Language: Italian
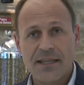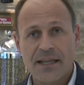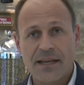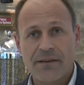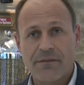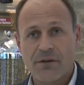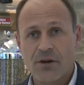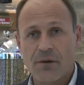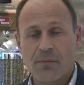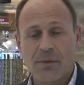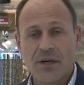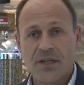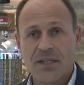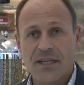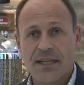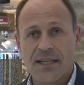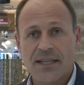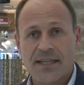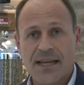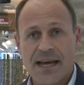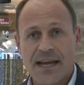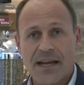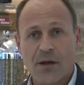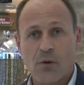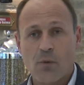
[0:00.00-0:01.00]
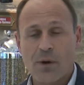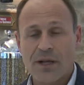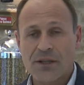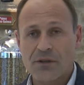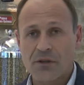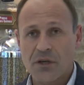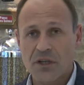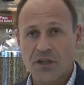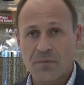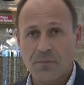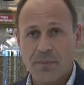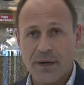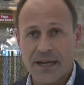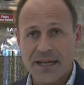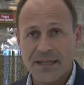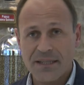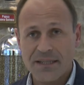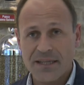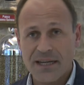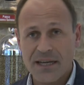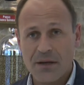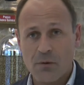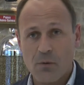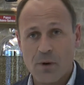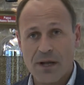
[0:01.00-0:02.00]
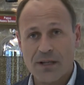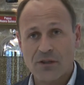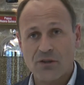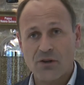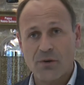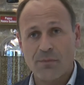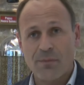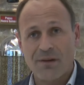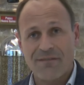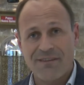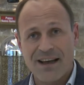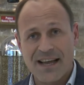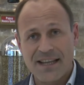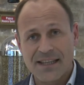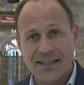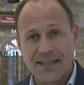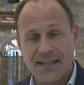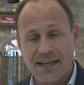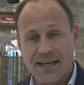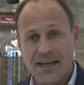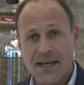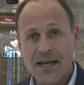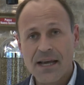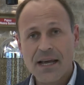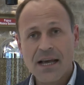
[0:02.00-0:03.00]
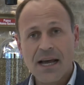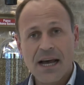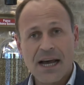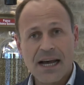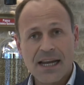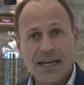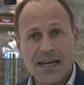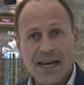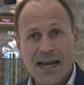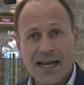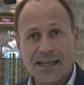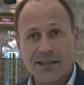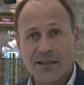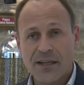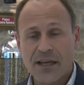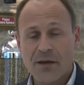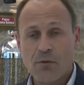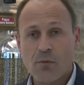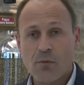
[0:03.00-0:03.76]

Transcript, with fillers: devono presentare quattro espressi, quattro bevande al latte,